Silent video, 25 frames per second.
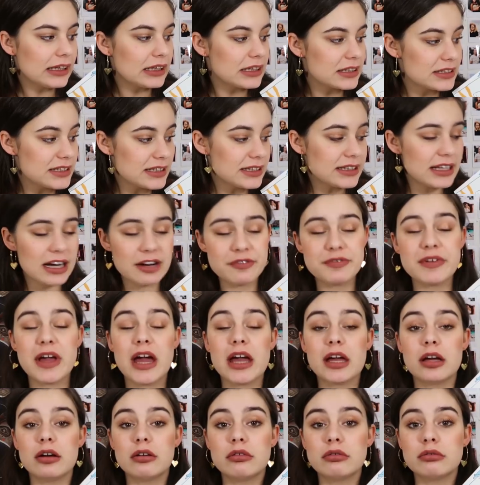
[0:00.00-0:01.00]
gdzie
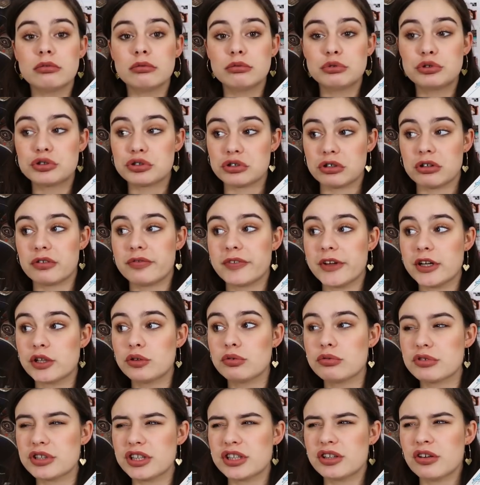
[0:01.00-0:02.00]
trafiają uczniowie,
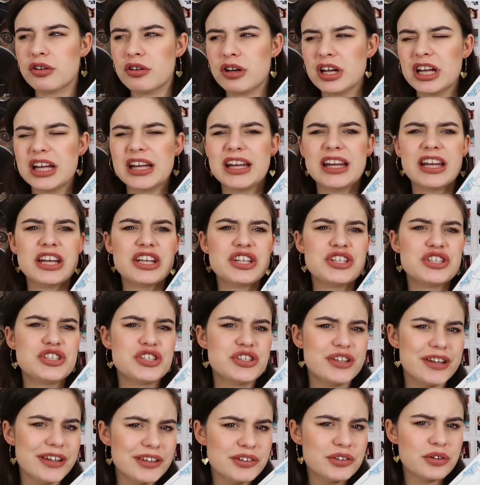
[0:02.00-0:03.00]
którzy no
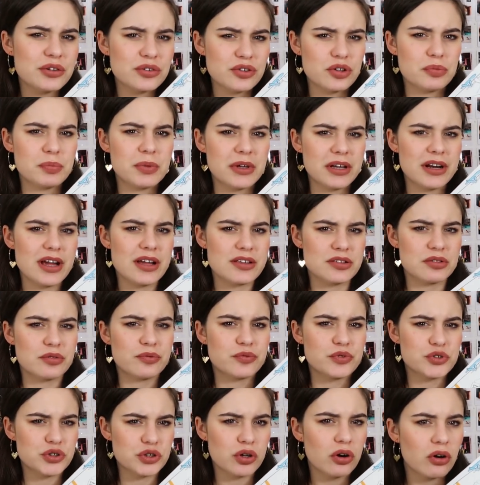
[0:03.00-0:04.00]
średnio sobie
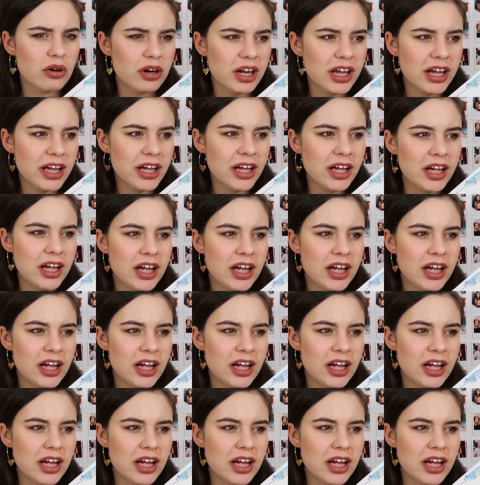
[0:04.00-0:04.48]
radzą w szkole.